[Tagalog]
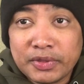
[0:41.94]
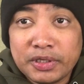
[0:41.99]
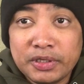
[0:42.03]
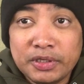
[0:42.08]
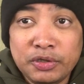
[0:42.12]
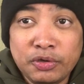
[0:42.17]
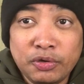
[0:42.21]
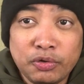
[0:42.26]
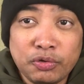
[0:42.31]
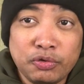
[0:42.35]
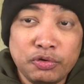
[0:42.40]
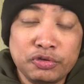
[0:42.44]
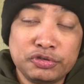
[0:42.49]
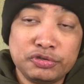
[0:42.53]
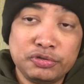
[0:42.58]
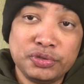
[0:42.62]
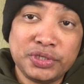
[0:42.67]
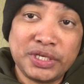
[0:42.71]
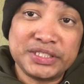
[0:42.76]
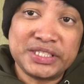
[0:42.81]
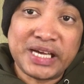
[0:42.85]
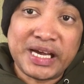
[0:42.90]
yung gusto
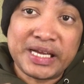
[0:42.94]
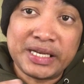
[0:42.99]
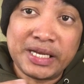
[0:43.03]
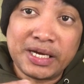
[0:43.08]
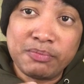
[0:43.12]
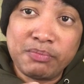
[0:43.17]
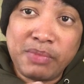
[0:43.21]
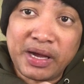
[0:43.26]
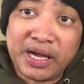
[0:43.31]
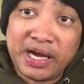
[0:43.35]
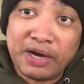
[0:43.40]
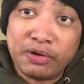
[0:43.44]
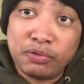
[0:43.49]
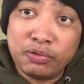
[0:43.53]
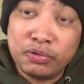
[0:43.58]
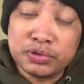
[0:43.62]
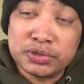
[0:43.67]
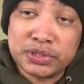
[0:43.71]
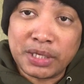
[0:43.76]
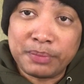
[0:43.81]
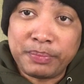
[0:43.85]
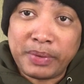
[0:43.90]
niya sanang
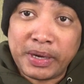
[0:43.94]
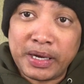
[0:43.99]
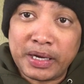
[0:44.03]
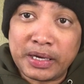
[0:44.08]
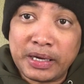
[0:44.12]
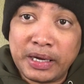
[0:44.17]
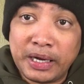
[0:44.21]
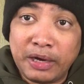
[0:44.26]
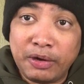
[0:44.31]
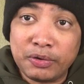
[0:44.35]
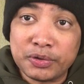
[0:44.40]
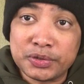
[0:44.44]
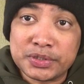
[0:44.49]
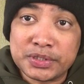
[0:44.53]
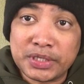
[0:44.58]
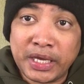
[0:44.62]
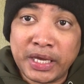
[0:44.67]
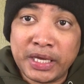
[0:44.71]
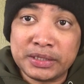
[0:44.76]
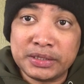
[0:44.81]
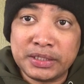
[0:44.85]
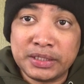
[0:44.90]
makausap ang House
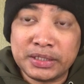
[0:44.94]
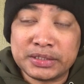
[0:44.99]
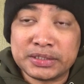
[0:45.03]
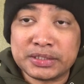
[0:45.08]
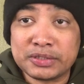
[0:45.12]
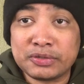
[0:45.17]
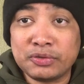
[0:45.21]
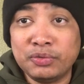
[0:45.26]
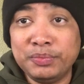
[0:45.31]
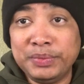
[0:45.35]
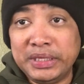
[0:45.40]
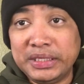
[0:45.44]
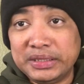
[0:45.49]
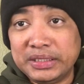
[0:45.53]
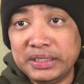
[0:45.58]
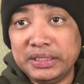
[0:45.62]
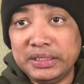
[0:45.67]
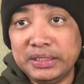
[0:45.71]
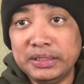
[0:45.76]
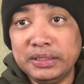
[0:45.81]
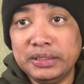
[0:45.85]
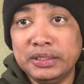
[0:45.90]
Ethics
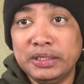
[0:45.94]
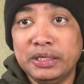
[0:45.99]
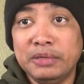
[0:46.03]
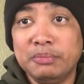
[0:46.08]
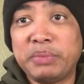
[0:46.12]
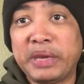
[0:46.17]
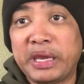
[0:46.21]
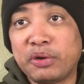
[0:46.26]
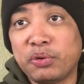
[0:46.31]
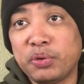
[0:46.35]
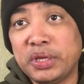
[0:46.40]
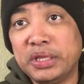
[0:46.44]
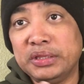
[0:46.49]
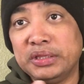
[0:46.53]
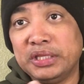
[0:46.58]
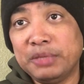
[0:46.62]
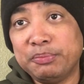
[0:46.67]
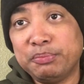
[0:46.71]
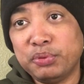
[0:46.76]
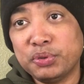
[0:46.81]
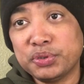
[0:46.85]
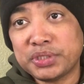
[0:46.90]
Committee pero
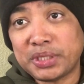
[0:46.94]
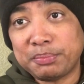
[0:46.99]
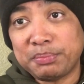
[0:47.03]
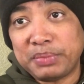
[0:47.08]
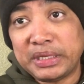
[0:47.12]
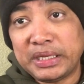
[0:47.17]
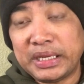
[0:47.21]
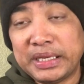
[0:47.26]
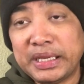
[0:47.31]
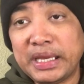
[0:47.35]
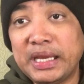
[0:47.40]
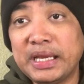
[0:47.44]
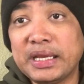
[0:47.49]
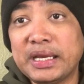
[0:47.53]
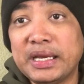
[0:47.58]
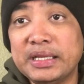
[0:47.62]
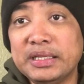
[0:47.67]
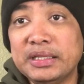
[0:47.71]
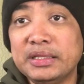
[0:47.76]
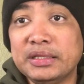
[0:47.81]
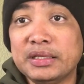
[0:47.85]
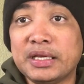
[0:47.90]
hindi po siya
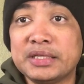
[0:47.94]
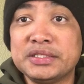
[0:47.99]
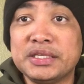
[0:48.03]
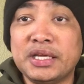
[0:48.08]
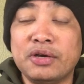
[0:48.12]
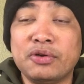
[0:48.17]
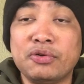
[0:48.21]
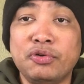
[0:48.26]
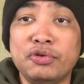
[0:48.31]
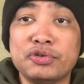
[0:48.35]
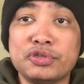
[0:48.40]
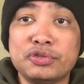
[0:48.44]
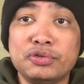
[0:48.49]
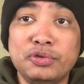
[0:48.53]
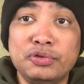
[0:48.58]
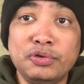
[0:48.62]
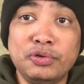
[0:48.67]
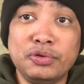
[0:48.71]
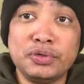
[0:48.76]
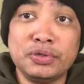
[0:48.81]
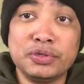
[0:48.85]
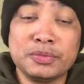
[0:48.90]
pinayagan kasi ang gusto
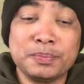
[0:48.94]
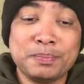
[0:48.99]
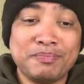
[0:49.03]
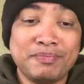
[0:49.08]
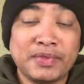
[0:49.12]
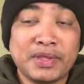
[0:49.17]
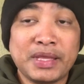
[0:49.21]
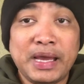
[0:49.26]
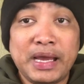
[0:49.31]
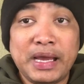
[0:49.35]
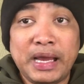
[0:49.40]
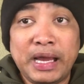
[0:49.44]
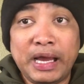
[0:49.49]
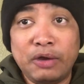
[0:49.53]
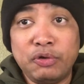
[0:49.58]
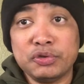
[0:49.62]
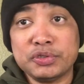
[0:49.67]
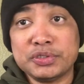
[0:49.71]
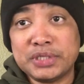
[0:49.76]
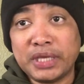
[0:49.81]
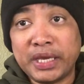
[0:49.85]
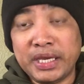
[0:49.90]
nung
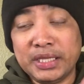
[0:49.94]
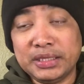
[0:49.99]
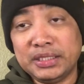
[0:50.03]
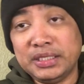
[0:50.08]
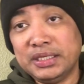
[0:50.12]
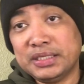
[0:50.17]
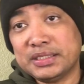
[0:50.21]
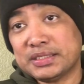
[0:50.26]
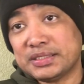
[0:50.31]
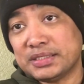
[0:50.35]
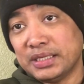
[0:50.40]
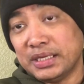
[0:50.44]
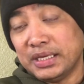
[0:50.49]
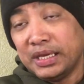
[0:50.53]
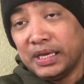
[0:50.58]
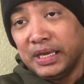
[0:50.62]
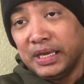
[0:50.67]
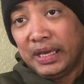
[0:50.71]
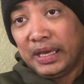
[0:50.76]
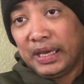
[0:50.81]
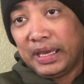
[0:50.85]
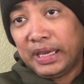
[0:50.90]
House Ethics
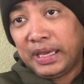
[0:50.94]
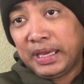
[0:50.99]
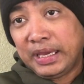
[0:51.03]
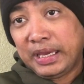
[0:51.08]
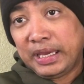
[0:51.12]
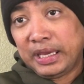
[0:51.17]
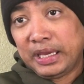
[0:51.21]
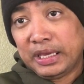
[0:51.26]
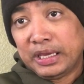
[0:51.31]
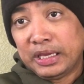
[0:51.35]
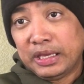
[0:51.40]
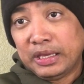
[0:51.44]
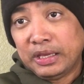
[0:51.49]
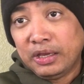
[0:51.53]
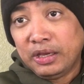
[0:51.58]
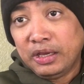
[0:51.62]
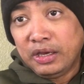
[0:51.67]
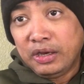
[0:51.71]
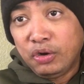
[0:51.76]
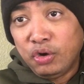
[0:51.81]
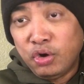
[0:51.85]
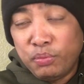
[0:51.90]
eh
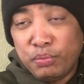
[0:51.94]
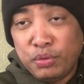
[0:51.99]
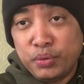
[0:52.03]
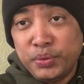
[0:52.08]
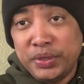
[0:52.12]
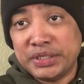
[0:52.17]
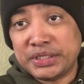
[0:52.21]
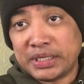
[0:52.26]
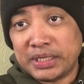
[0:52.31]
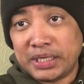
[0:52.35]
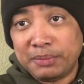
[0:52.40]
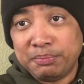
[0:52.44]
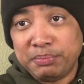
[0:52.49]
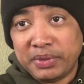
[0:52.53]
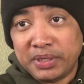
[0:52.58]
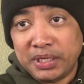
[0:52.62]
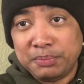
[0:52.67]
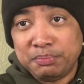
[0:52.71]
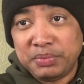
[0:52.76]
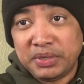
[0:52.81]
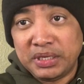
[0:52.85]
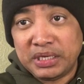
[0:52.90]
umuwi siya ng
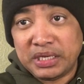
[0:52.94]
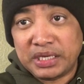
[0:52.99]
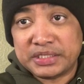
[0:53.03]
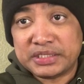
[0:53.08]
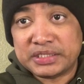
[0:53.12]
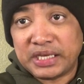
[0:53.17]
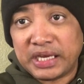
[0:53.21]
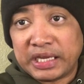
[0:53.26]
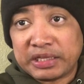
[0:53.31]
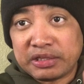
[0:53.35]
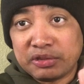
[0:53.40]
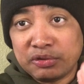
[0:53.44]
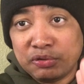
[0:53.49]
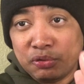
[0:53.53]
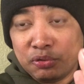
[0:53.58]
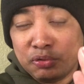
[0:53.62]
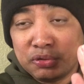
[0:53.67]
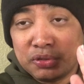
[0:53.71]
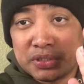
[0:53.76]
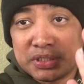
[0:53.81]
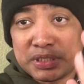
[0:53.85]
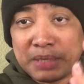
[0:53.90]
Pilipinas at
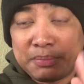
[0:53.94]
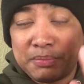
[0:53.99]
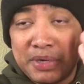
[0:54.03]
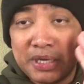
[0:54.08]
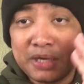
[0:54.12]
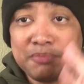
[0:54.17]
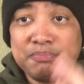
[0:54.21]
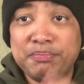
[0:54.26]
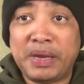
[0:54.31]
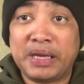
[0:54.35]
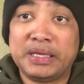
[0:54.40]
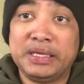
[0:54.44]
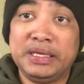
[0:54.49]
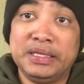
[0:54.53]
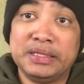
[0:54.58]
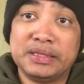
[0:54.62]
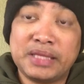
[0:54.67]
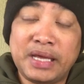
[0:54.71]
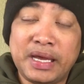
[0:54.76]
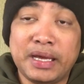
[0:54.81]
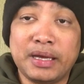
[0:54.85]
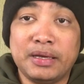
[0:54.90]
doon siya
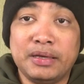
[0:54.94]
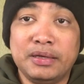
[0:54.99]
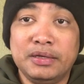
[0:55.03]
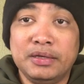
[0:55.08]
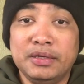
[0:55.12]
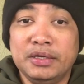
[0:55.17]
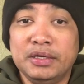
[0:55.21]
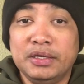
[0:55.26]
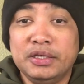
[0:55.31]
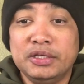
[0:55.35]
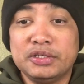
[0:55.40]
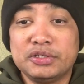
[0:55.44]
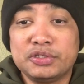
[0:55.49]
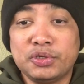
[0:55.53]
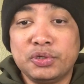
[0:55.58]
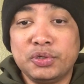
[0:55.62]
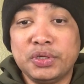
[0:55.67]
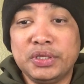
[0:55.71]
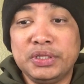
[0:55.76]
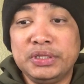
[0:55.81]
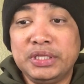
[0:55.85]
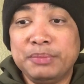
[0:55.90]
magpakita.
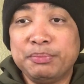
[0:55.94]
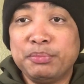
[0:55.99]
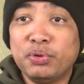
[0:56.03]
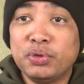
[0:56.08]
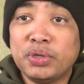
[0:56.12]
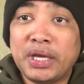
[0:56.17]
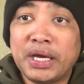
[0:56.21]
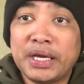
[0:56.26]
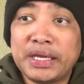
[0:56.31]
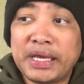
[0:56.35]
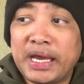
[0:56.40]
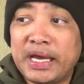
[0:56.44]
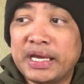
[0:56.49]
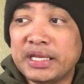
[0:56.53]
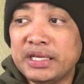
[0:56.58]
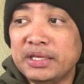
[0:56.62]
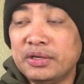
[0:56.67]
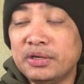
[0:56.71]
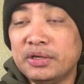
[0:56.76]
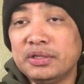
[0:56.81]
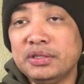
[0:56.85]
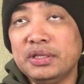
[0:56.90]
So hindi po
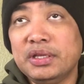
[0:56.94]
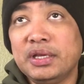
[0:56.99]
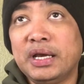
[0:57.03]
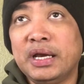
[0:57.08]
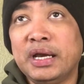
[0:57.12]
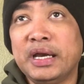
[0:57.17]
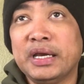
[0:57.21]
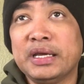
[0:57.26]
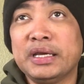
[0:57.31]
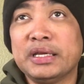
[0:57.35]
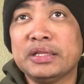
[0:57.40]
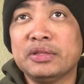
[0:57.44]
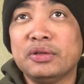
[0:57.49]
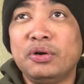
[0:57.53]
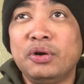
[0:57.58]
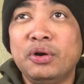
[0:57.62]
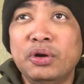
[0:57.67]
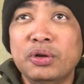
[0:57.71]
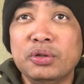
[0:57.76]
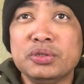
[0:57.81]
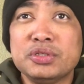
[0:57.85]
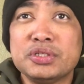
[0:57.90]
nangyari yon at
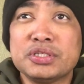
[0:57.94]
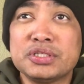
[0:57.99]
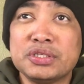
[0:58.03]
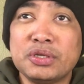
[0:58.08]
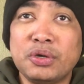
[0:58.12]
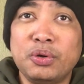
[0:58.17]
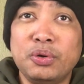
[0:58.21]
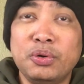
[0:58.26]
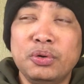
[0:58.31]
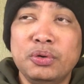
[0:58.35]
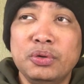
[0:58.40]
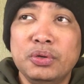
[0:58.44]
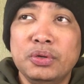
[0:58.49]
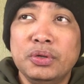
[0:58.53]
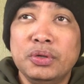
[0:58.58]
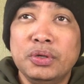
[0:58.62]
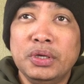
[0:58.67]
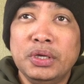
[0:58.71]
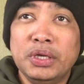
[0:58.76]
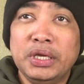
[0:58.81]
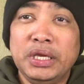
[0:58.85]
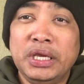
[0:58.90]
also
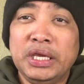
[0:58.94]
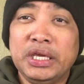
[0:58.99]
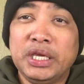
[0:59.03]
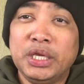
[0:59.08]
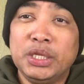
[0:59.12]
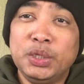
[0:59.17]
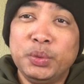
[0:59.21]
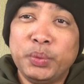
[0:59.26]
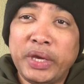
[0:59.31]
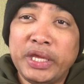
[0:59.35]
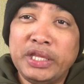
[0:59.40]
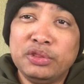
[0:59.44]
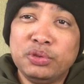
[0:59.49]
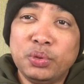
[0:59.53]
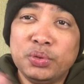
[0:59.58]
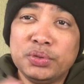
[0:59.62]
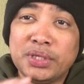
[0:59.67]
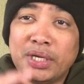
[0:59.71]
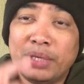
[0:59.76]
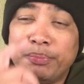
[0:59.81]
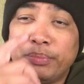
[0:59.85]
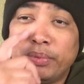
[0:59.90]
ikinuwento
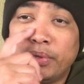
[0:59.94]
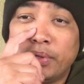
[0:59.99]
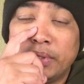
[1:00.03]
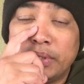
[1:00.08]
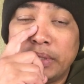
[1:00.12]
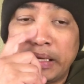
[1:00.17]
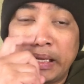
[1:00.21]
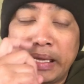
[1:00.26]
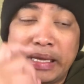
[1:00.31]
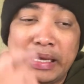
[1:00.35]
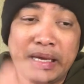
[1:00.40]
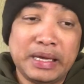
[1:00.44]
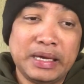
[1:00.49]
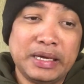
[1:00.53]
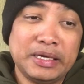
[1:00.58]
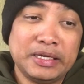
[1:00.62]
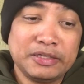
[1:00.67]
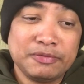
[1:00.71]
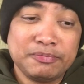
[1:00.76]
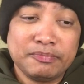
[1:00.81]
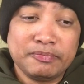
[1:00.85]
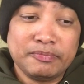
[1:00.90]
niya po na
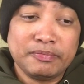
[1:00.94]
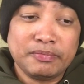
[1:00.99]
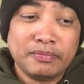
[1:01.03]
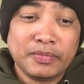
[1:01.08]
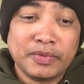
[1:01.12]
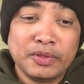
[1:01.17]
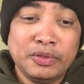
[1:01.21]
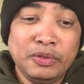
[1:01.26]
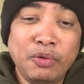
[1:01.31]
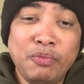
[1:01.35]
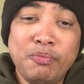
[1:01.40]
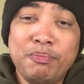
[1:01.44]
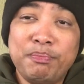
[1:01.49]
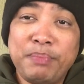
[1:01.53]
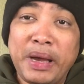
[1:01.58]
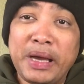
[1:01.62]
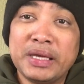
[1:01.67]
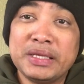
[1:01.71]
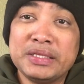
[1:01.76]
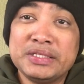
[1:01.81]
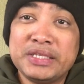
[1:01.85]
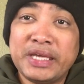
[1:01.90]
nung
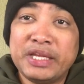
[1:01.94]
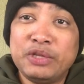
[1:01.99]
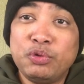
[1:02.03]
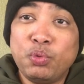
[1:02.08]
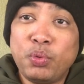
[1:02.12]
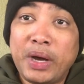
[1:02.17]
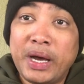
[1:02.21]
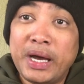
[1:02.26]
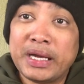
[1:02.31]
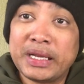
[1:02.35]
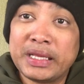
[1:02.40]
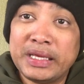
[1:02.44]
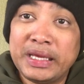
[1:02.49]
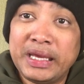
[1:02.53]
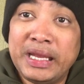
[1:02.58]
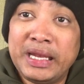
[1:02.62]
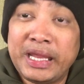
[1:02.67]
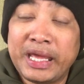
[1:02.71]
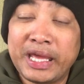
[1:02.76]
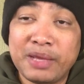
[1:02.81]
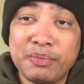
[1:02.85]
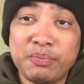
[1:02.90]
pang January
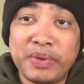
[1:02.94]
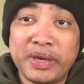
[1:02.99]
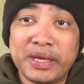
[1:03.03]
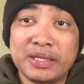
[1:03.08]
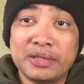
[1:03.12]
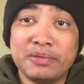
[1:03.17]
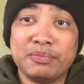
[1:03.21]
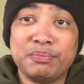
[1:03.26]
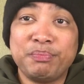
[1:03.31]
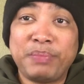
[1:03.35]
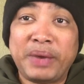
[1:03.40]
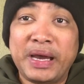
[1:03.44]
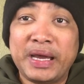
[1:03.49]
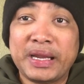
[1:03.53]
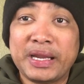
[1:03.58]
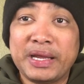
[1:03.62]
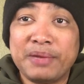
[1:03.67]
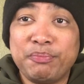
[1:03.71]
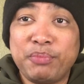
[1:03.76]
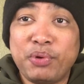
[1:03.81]
11, parang